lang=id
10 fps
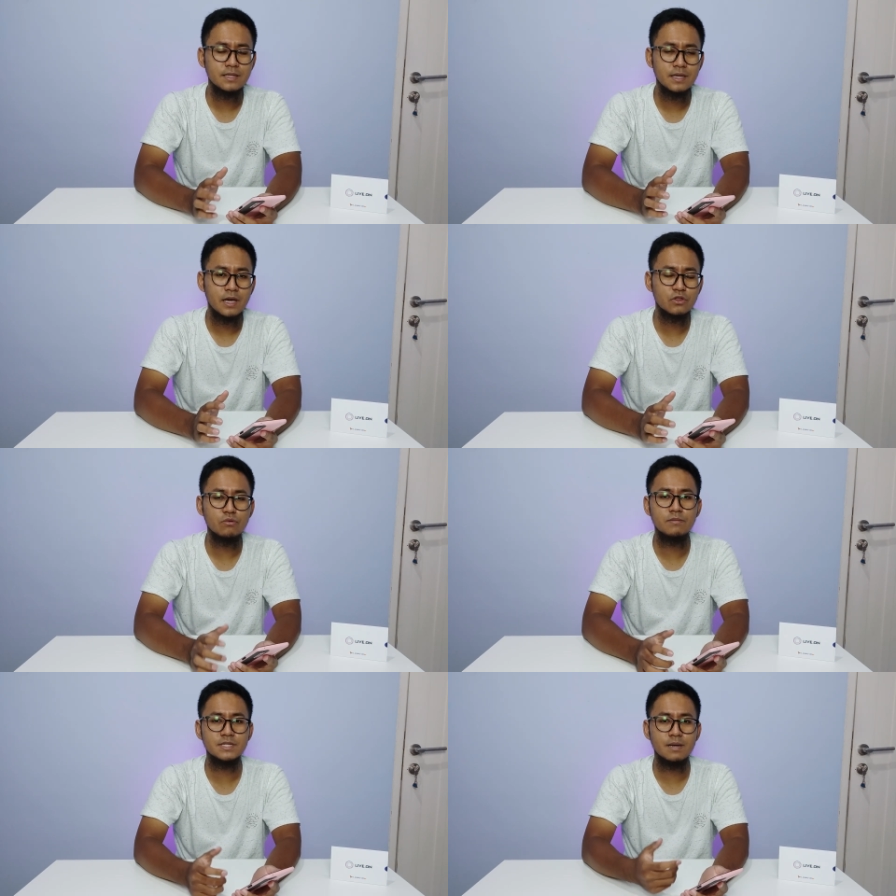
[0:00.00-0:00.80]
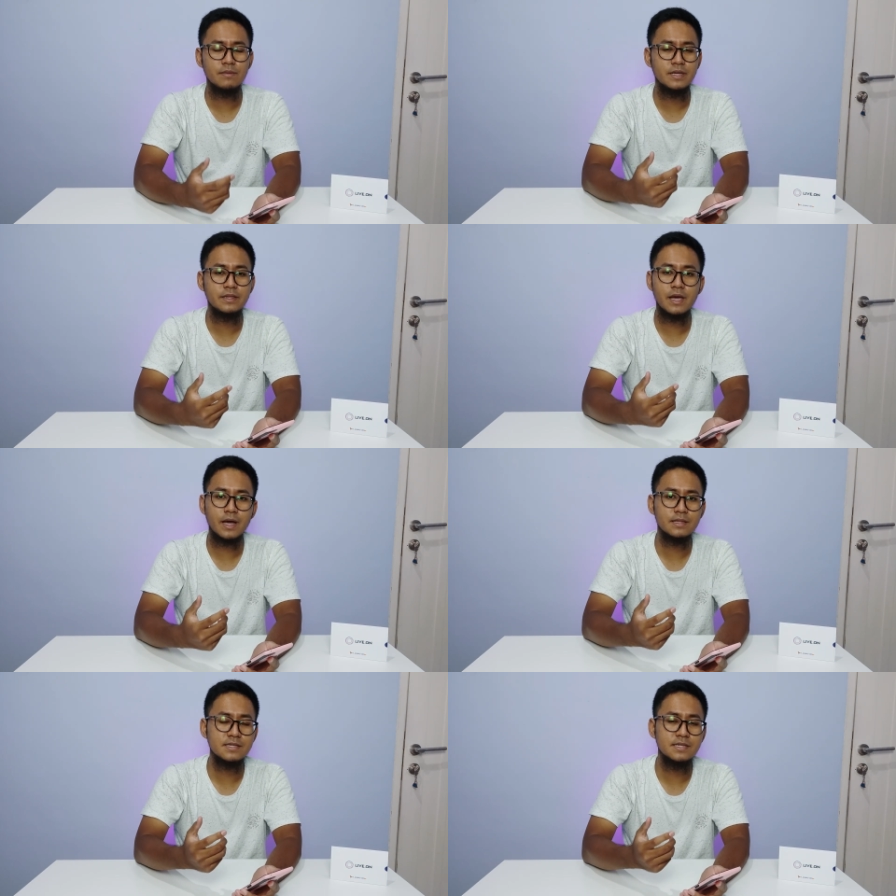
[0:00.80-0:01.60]
dia itu bisa
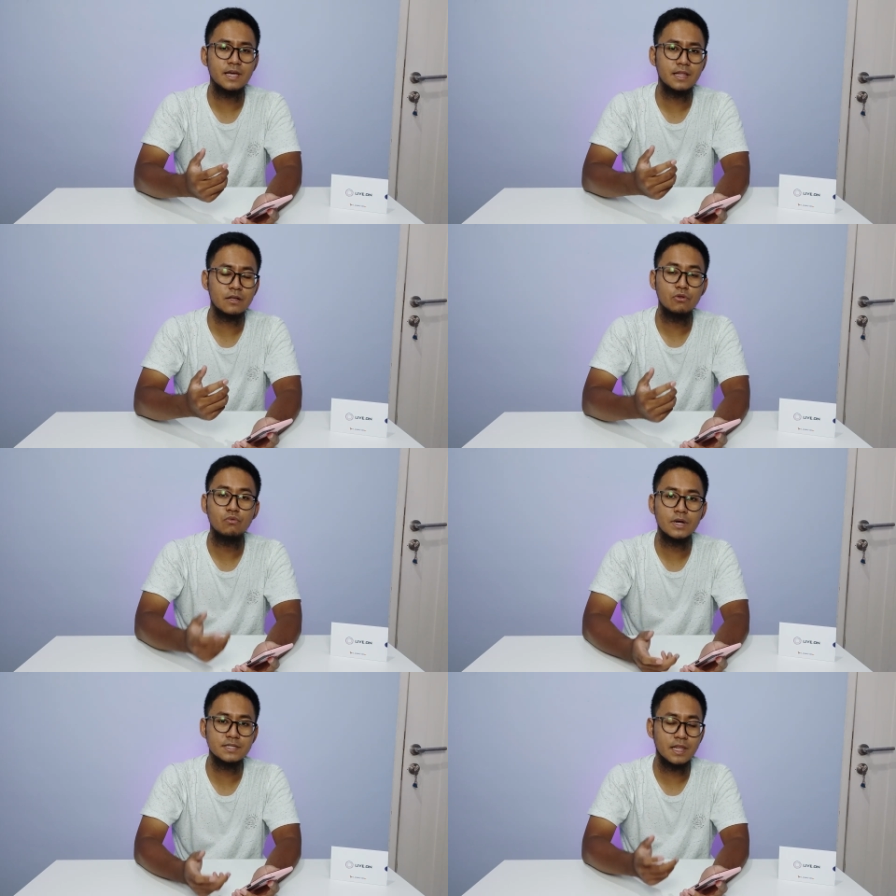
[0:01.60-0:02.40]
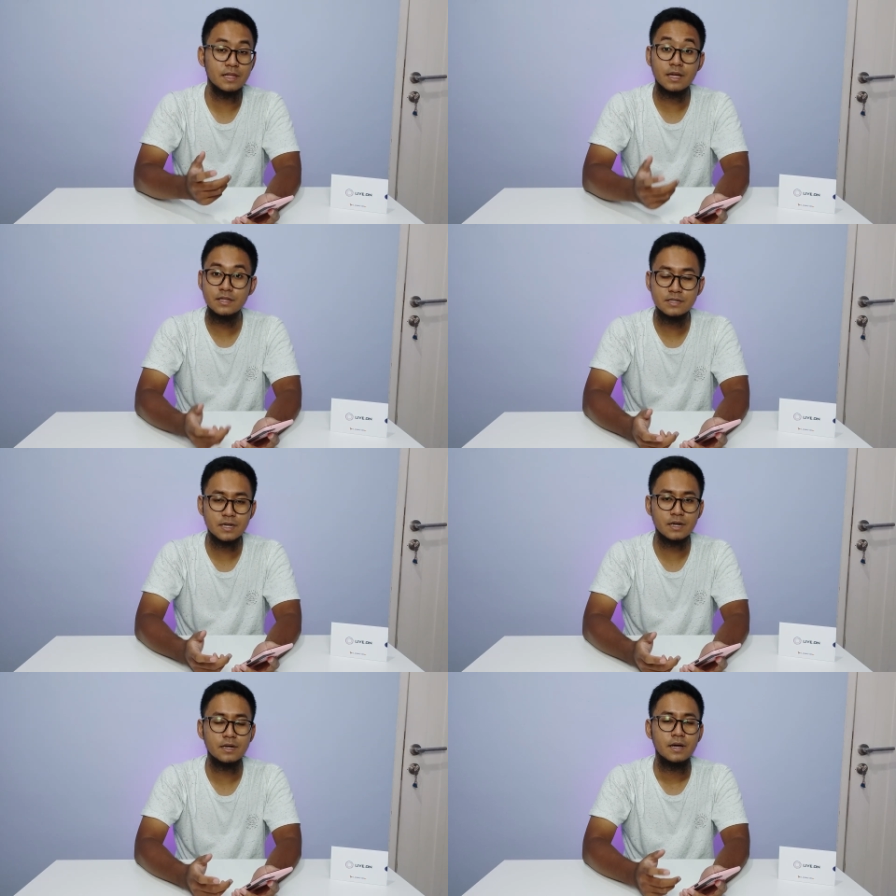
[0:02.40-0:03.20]
menyediakan sinyal yang luas dan
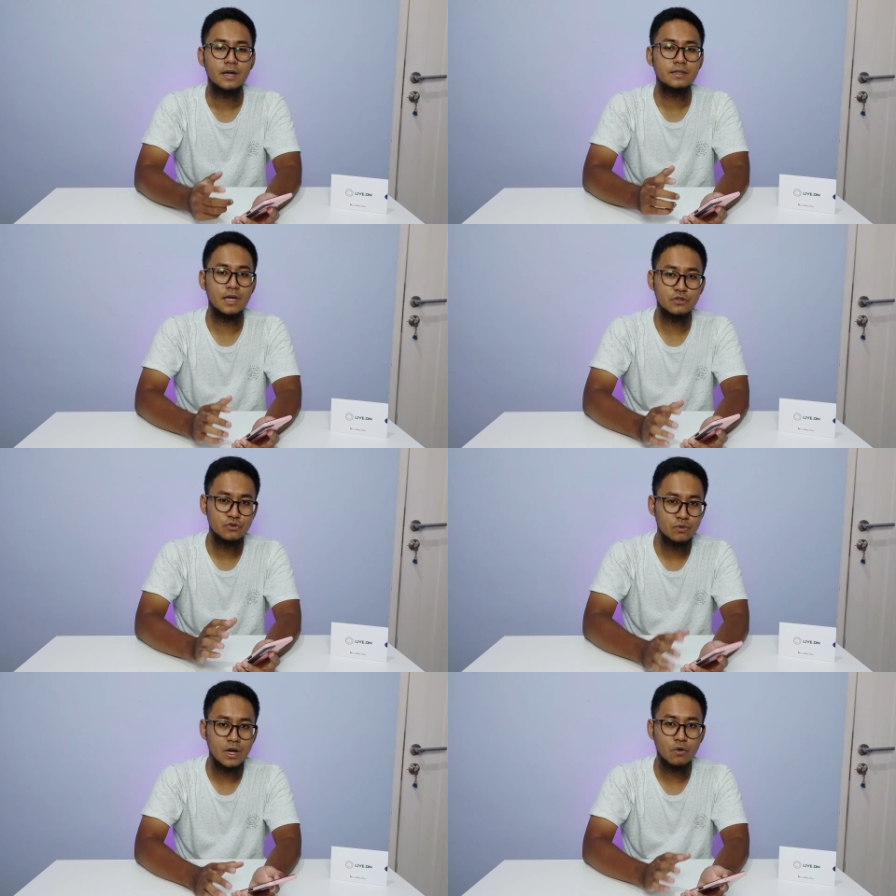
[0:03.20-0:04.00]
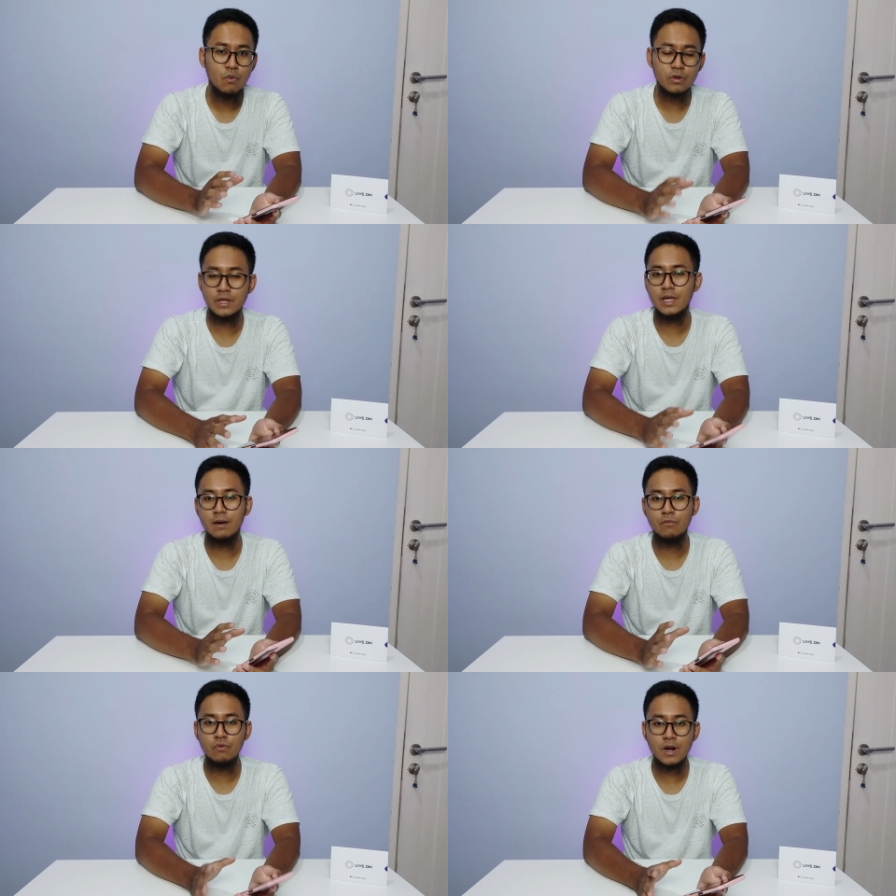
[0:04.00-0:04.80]
kencang dan juga kuota
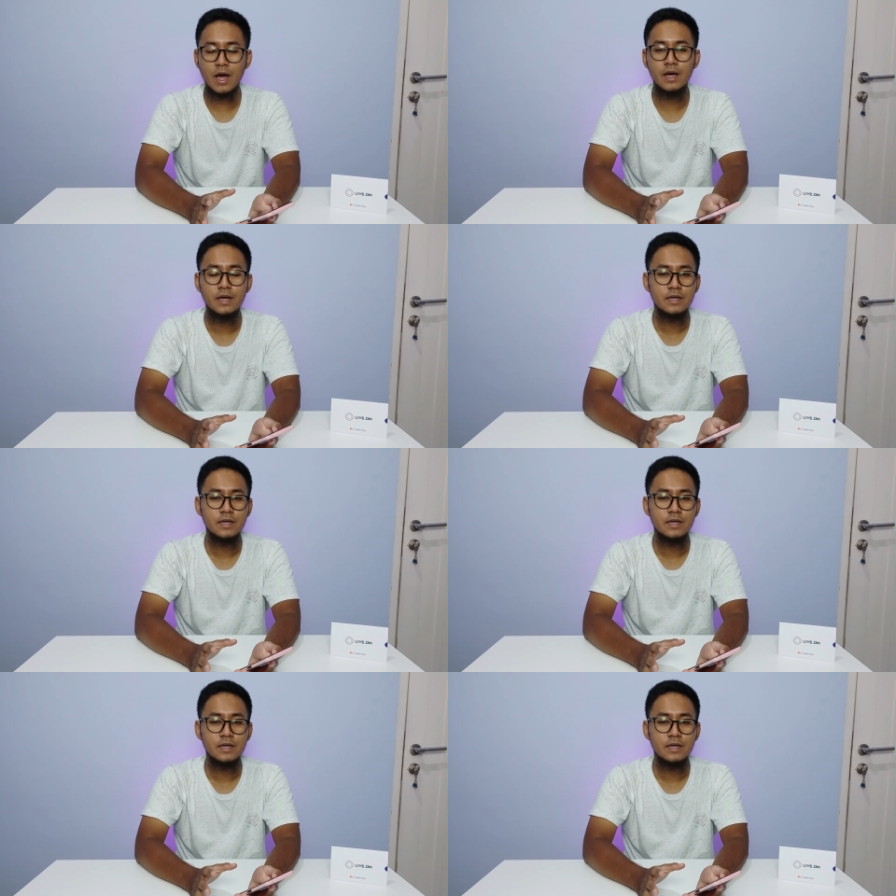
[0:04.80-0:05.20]
yang murah